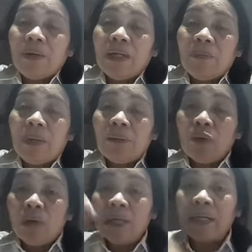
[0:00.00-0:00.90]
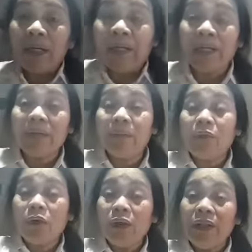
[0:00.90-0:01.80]
paglapag mo lang ng
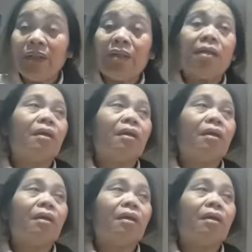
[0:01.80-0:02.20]
airport